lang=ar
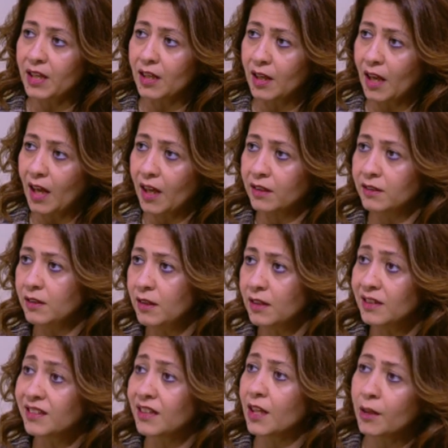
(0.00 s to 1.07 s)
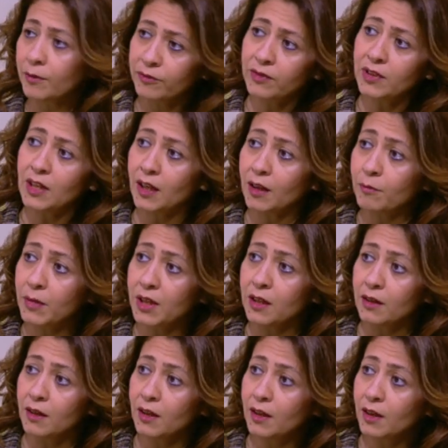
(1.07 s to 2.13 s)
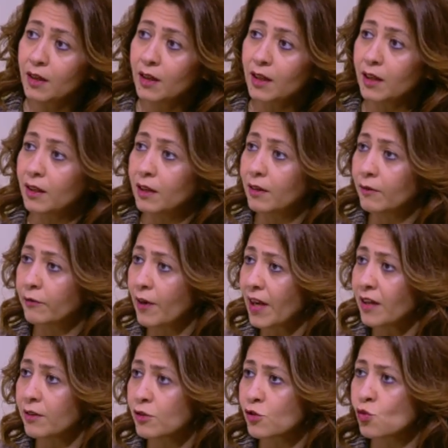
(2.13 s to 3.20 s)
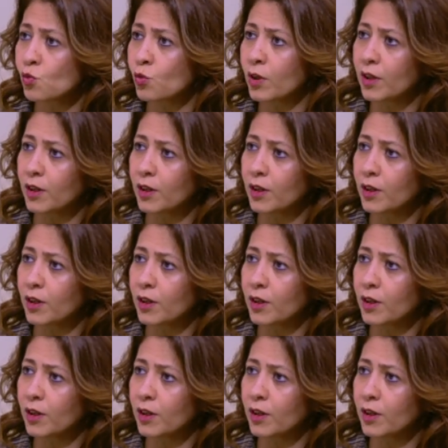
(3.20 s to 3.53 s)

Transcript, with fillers: اللي قاعدين نترعب فيها من الفيروس و...